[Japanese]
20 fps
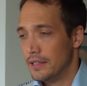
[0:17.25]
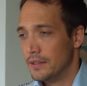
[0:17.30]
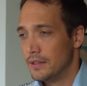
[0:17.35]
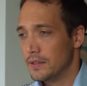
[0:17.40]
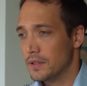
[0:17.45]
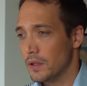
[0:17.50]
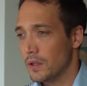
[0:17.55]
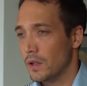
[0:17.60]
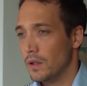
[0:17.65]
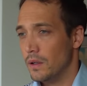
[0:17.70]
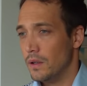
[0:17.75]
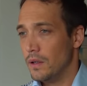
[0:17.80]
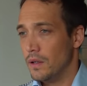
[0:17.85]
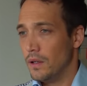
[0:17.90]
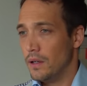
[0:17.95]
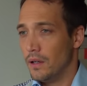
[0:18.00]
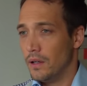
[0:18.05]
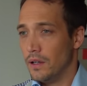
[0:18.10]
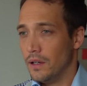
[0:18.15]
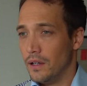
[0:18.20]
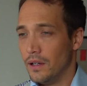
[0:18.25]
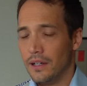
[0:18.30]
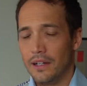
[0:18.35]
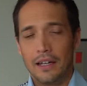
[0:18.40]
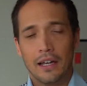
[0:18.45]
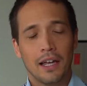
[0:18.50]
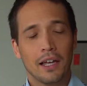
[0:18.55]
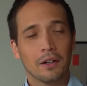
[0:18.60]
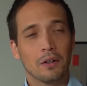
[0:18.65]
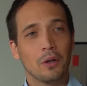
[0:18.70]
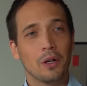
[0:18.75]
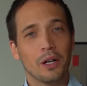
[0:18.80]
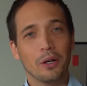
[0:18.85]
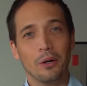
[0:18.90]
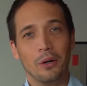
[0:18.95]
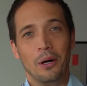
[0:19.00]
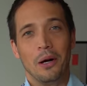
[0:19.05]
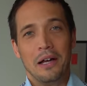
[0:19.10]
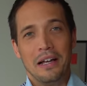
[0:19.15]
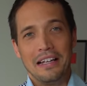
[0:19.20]
その、これ
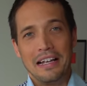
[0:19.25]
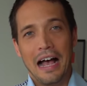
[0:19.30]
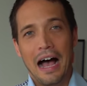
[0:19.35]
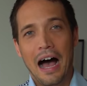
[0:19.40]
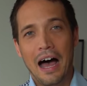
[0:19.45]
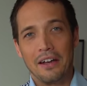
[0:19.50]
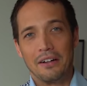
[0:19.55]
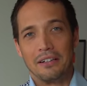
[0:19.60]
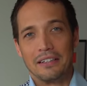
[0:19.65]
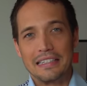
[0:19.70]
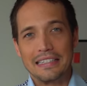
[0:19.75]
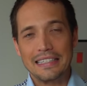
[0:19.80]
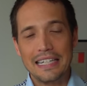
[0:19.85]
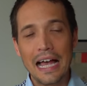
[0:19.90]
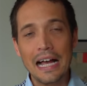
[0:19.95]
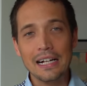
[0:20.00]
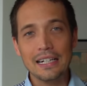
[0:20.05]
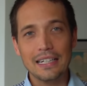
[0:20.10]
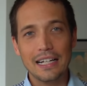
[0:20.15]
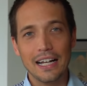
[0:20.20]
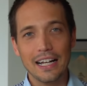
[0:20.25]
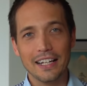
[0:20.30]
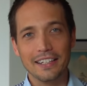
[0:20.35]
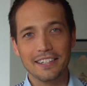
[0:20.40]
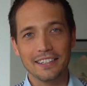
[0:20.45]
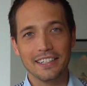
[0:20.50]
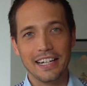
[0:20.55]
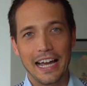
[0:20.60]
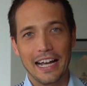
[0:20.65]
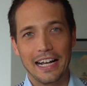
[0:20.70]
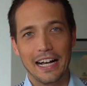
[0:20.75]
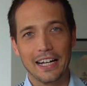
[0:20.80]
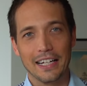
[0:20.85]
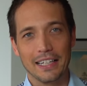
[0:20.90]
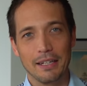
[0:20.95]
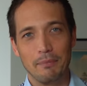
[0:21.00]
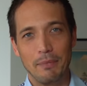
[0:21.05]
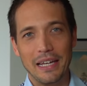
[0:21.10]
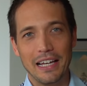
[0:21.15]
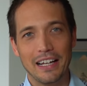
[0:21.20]
をあの3ヶ月ぐらいかけ
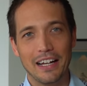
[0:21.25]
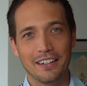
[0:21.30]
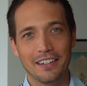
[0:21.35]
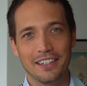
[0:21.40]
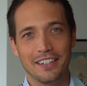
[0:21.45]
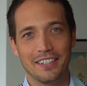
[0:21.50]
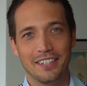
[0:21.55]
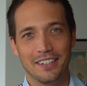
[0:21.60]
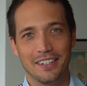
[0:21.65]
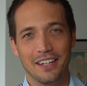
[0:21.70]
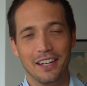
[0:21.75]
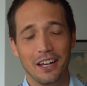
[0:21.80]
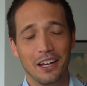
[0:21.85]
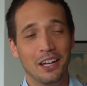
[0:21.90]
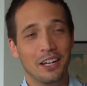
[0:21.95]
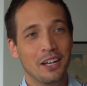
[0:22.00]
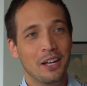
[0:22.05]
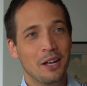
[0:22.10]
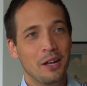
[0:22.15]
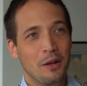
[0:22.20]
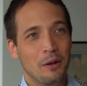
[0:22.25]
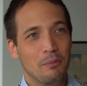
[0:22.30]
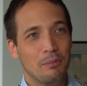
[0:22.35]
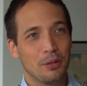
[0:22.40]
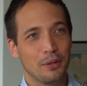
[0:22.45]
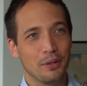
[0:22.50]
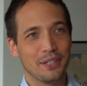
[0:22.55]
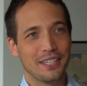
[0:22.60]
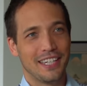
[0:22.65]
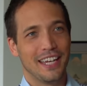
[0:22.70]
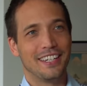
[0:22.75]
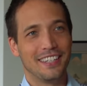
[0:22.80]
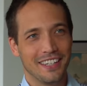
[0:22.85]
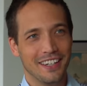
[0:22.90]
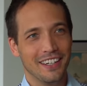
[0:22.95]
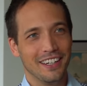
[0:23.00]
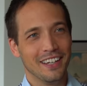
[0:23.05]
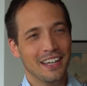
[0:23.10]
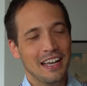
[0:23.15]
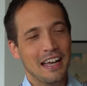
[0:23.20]
て明確にする
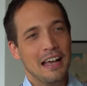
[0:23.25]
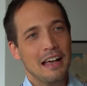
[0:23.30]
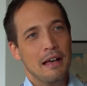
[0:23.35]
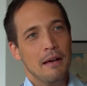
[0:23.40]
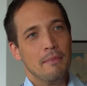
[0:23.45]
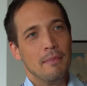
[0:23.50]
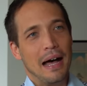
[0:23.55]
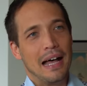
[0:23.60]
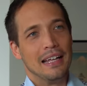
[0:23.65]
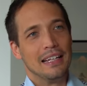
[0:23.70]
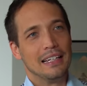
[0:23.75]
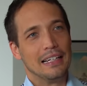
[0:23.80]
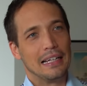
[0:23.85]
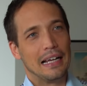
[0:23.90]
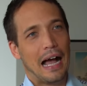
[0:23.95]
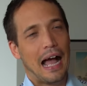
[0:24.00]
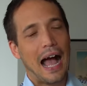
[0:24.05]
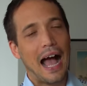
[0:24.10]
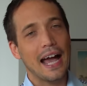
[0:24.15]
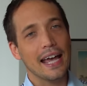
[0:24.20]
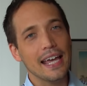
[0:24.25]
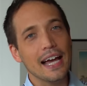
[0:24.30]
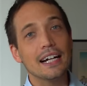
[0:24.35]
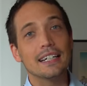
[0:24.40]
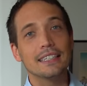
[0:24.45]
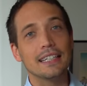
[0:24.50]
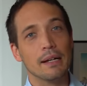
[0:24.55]
プロセス、まあ、早く